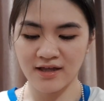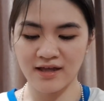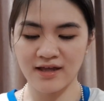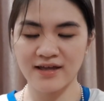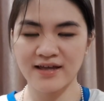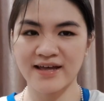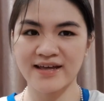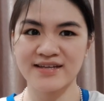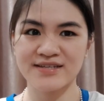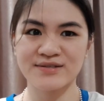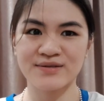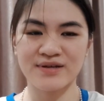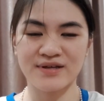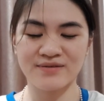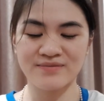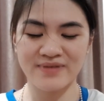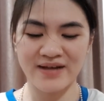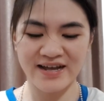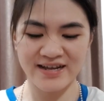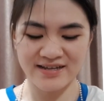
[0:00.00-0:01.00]
Hey guys,
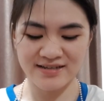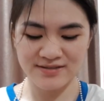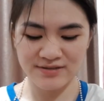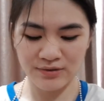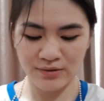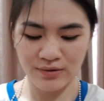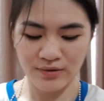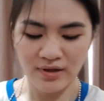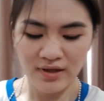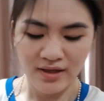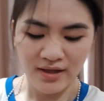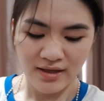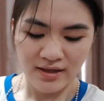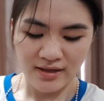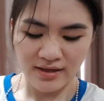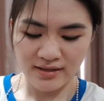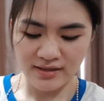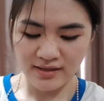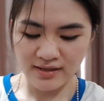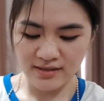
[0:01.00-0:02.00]
welcome back. So
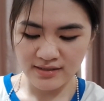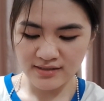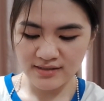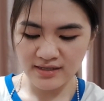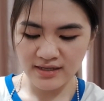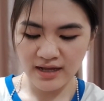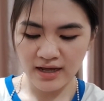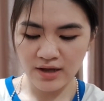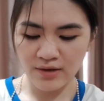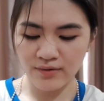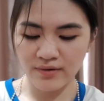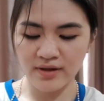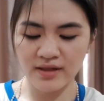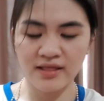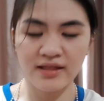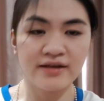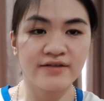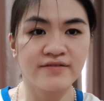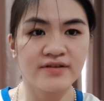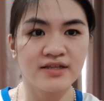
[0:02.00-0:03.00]
it is now
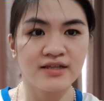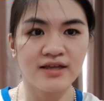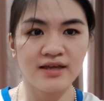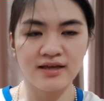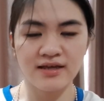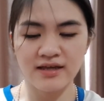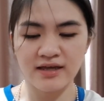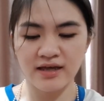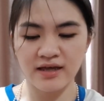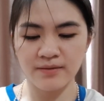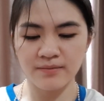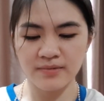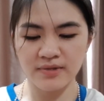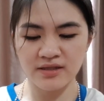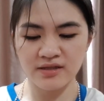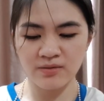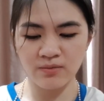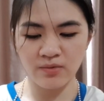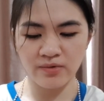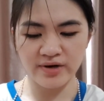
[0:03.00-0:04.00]
11 a.m.
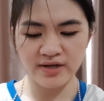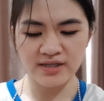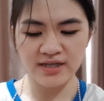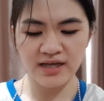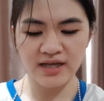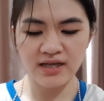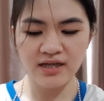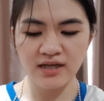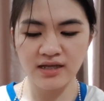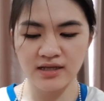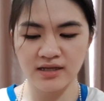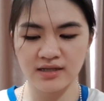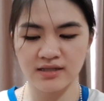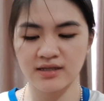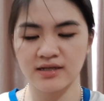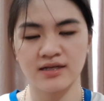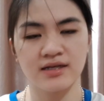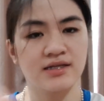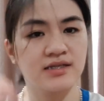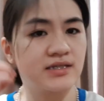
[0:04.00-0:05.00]
in the morning.
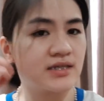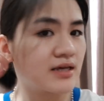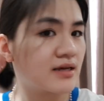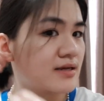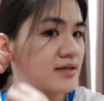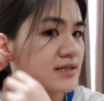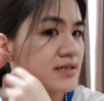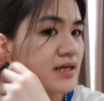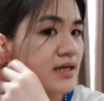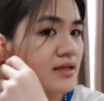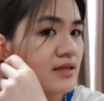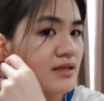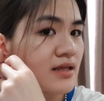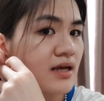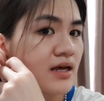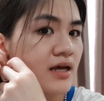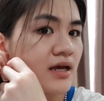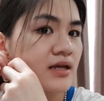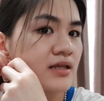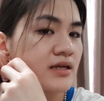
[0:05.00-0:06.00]
It is a
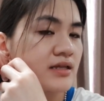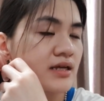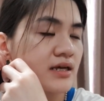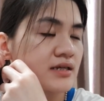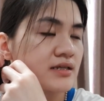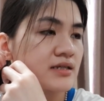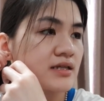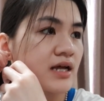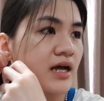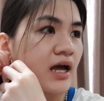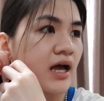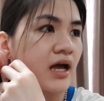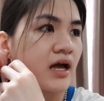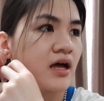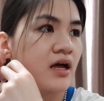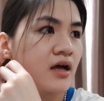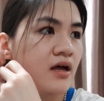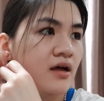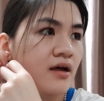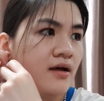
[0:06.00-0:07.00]
Sunday, the next day.
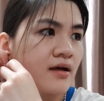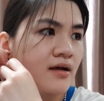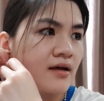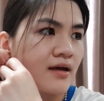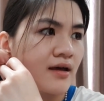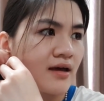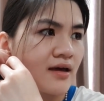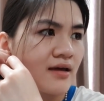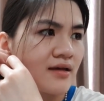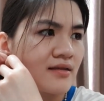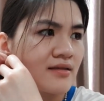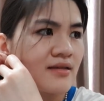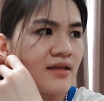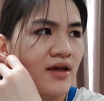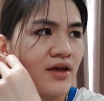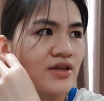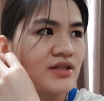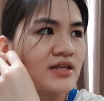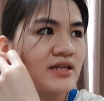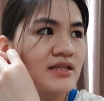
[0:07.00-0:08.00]
And
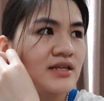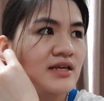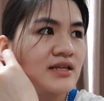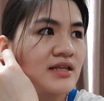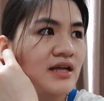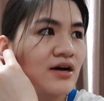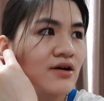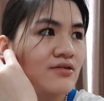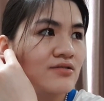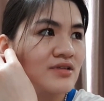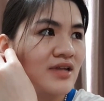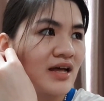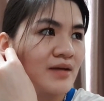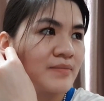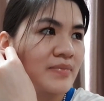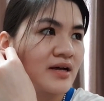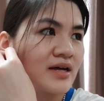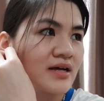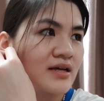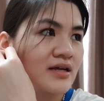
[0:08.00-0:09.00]
eh, hindi na ako
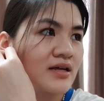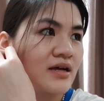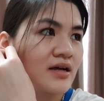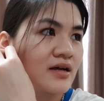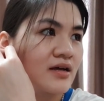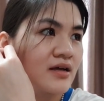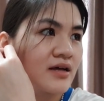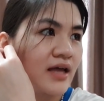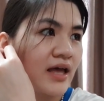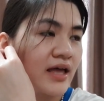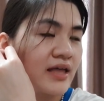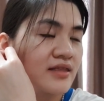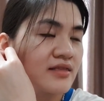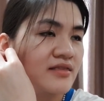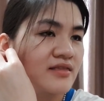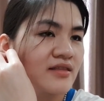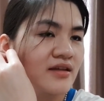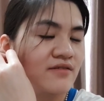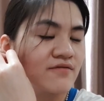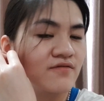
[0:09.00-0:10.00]
nakapag-end
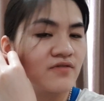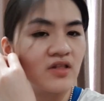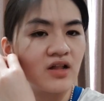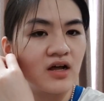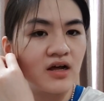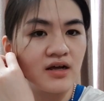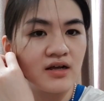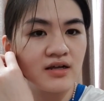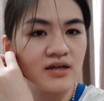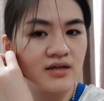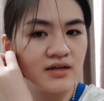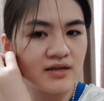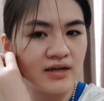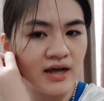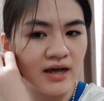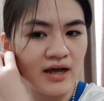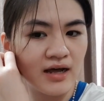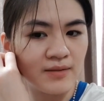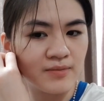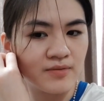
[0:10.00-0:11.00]
ng vlog
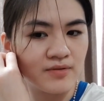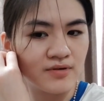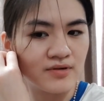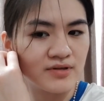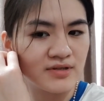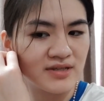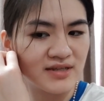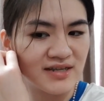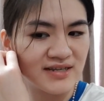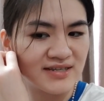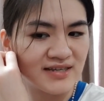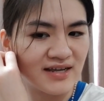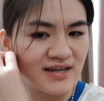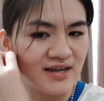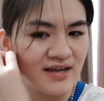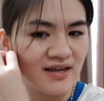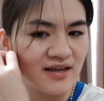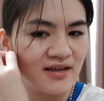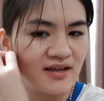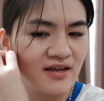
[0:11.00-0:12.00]
kahapon
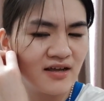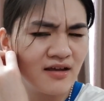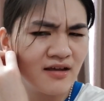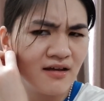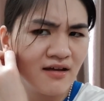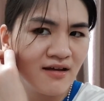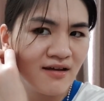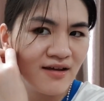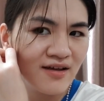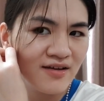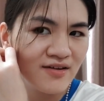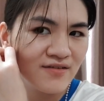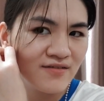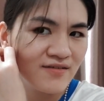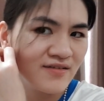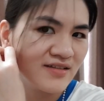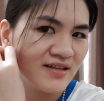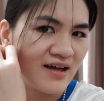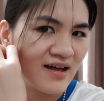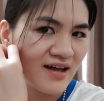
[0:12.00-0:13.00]
kasi
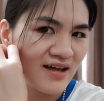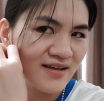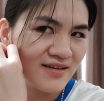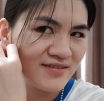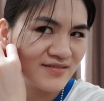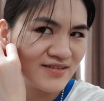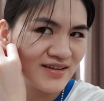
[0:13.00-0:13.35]
wala.